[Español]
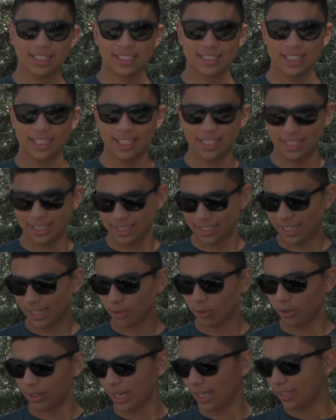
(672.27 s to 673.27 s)
este,
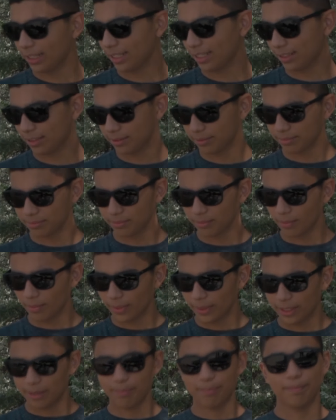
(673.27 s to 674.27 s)
algo grande,
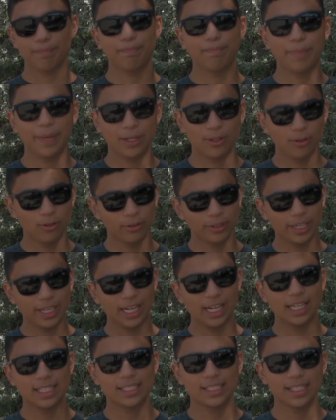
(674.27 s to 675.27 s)
pero lo
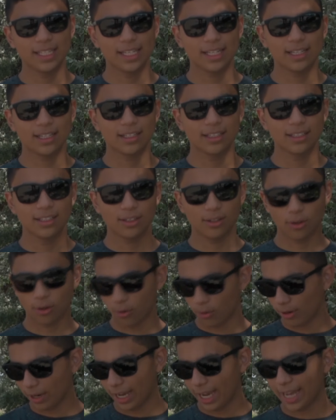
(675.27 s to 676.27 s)
quieres hacer
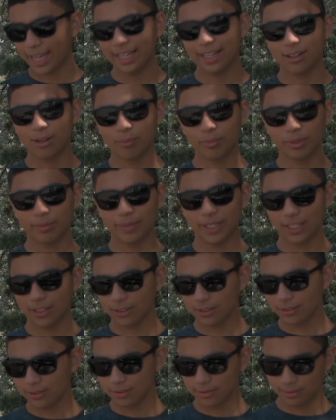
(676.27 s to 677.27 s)
con aire
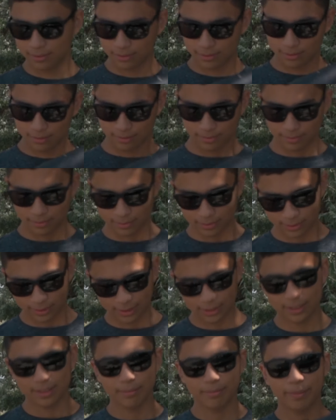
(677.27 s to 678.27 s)
comprimido,
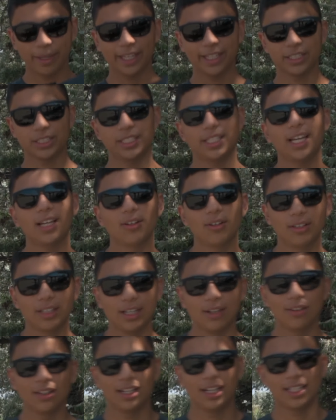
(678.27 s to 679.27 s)
vayan a chequearlo, les
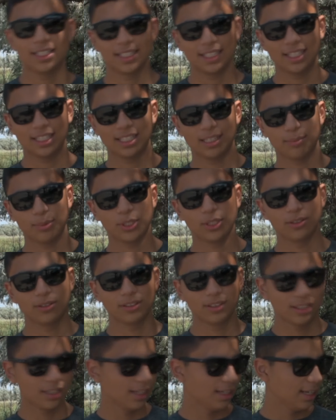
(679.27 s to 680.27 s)
dejo el enlace en la descripción.
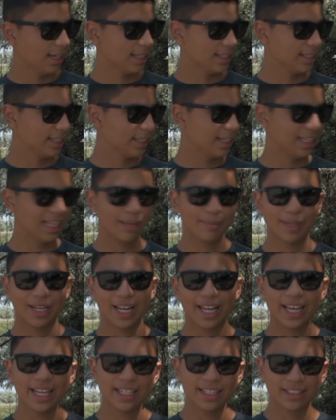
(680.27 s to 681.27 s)
Así que déjenme
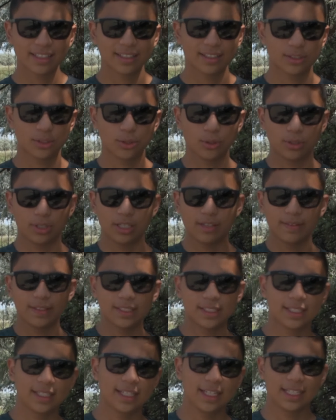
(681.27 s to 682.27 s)
like,
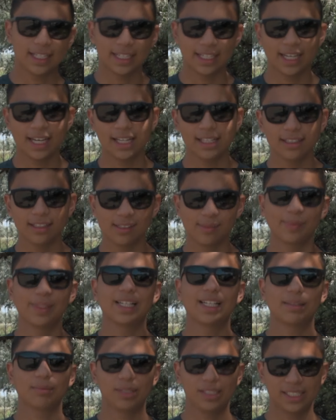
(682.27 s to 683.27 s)
suscríbanse al canal y nos
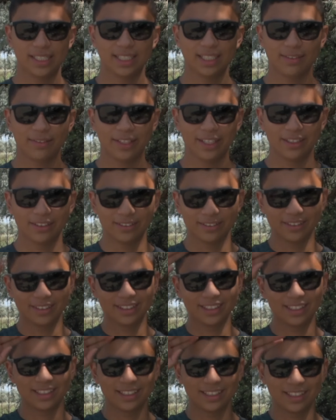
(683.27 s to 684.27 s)
miraremos en el siguiente video.
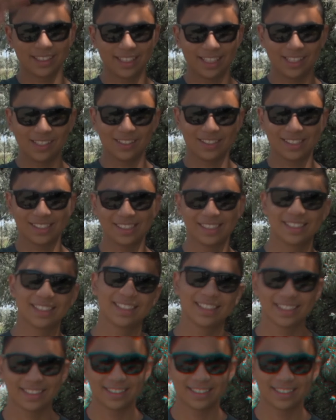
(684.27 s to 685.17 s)
Adiós.